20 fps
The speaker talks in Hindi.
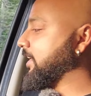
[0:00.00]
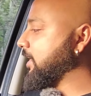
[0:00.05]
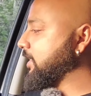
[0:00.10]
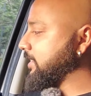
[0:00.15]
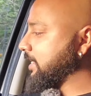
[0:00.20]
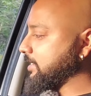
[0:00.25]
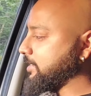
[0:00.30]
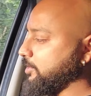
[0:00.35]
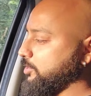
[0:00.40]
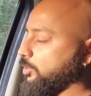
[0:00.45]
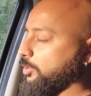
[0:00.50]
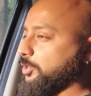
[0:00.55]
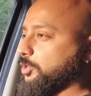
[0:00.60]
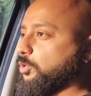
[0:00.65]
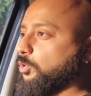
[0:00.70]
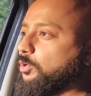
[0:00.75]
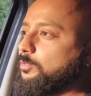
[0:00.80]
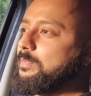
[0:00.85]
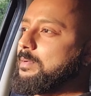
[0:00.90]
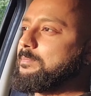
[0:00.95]
है ना जैसे जो
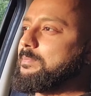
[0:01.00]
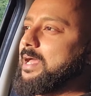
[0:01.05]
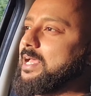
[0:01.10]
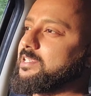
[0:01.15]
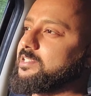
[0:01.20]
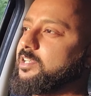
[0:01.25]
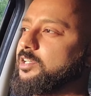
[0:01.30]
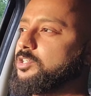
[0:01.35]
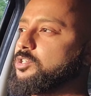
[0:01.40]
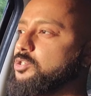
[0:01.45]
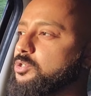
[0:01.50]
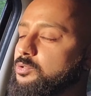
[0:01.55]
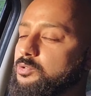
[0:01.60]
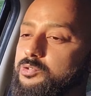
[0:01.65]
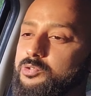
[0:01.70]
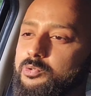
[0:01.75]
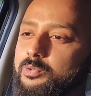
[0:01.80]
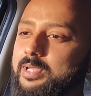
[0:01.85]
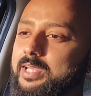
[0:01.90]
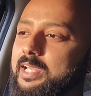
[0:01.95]
डोर पे प्लास्टिक
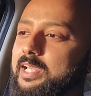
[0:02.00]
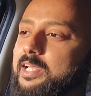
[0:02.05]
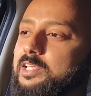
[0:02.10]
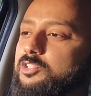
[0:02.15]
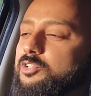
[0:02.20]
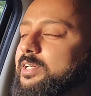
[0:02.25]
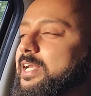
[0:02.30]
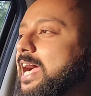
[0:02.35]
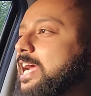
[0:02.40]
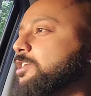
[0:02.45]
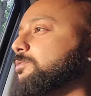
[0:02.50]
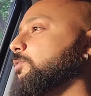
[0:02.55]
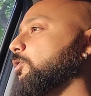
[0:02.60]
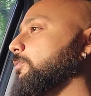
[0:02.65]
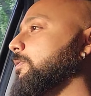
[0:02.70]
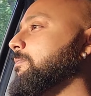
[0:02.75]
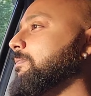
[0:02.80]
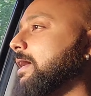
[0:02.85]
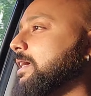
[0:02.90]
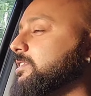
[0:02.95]
यूज़ हुए हैं जो
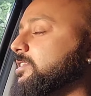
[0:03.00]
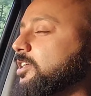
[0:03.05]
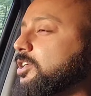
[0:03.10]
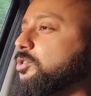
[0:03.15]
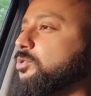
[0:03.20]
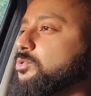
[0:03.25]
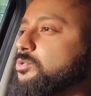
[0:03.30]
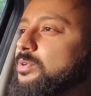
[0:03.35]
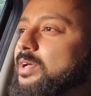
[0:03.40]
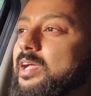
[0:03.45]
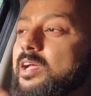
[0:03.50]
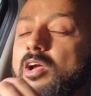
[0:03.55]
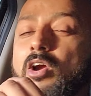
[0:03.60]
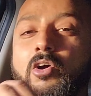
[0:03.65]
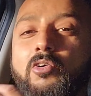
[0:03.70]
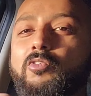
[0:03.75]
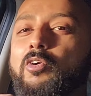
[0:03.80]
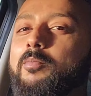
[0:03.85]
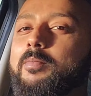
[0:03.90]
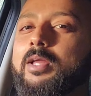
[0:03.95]
डैशबोर्ड पे प्लास्टिक यूज़ हुए
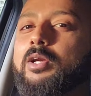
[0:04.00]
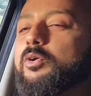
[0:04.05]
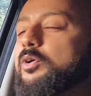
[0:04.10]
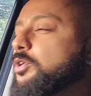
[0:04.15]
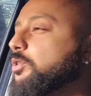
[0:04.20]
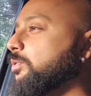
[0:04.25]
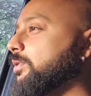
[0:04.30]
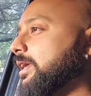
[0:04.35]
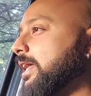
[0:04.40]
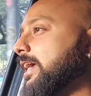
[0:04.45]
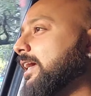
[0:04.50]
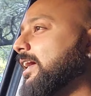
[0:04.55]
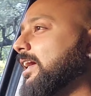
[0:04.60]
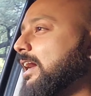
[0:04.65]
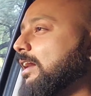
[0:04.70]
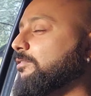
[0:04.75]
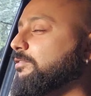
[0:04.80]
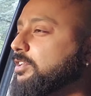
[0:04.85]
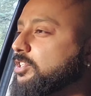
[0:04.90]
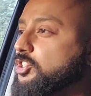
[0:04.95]
वो मेरे को यूनडाई का
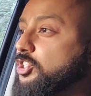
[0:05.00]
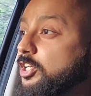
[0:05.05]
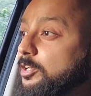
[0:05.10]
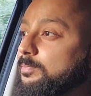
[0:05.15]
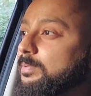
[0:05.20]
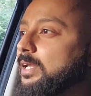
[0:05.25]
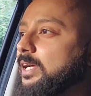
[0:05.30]
काफ़ी चीप